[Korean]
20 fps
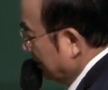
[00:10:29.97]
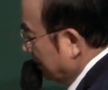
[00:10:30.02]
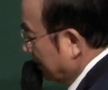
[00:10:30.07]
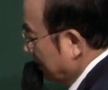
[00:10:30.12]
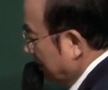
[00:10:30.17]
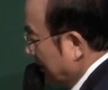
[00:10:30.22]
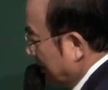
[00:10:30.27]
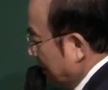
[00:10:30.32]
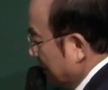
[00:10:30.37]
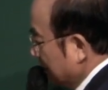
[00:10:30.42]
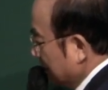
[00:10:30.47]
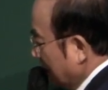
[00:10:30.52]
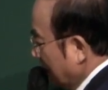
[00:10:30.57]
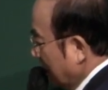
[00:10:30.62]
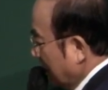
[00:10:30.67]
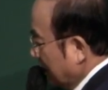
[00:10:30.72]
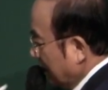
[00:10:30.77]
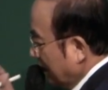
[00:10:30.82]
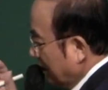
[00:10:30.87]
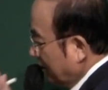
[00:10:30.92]
그걸
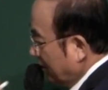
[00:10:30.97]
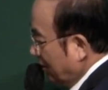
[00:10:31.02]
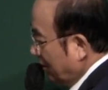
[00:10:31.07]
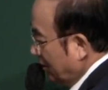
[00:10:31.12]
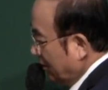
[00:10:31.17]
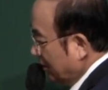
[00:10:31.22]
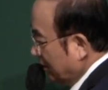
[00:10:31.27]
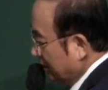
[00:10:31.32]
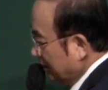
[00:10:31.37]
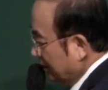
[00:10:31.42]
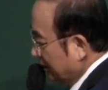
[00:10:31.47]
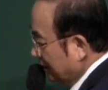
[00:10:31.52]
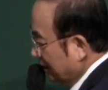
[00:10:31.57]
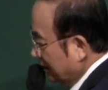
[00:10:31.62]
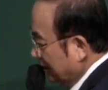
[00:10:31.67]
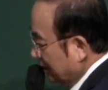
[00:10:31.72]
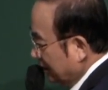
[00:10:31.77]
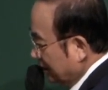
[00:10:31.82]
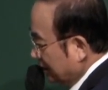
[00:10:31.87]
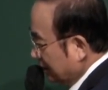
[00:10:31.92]
장악하고
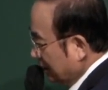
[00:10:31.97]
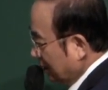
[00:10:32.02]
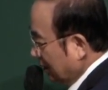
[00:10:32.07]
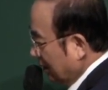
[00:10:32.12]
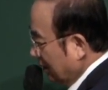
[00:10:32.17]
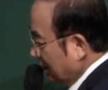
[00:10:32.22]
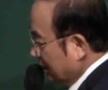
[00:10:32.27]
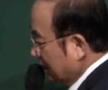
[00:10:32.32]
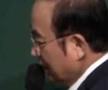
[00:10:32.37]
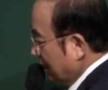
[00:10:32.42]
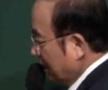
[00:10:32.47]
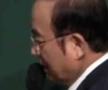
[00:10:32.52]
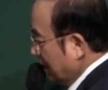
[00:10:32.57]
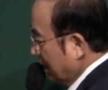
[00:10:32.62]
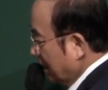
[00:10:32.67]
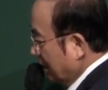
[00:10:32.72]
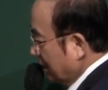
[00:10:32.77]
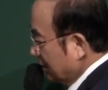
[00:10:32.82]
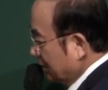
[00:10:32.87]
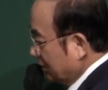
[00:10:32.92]
사단이
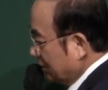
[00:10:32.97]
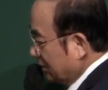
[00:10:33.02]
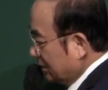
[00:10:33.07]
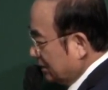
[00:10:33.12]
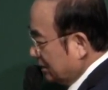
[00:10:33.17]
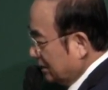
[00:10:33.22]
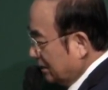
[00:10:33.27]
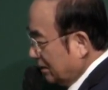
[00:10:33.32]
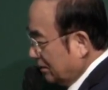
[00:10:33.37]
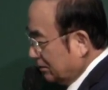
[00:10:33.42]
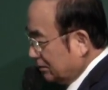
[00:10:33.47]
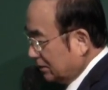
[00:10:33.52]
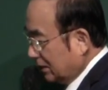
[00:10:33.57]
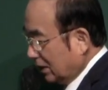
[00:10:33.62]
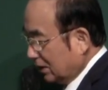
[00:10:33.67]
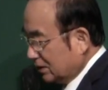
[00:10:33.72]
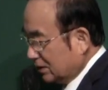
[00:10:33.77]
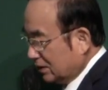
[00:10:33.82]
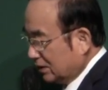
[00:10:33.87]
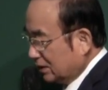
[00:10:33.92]
장악해가지고
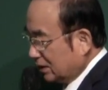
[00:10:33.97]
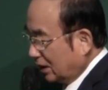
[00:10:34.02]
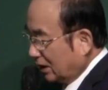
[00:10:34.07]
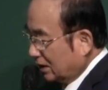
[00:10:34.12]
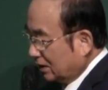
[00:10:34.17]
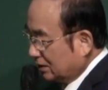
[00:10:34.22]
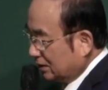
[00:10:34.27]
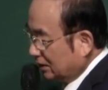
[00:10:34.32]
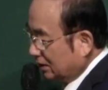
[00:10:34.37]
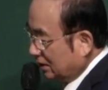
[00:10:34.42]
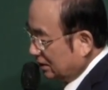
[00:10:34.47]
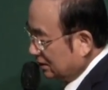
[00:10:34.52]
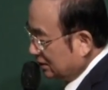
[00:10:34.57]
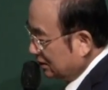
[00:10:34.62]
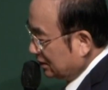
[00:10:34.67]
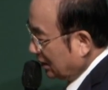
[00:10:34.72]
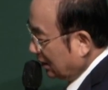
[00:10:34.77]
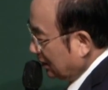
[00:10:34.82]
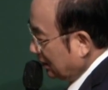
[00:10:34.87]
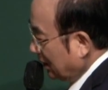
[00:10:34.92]
마치 자기 것같이
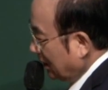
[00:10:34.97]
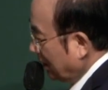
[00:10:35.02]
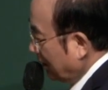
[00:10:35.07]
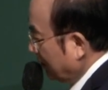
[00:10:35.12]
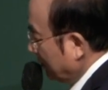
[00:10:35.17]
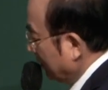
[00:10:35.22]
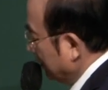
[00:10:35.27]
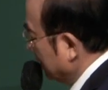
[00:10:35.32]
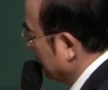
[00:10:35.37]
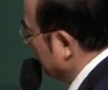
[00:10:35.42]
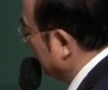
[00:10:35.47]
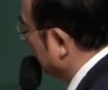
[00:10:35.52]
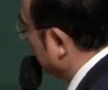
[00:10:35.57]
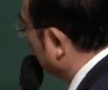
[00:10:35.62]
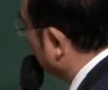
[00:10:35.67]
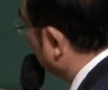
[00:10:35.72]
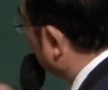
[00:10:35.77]
착각하고 있는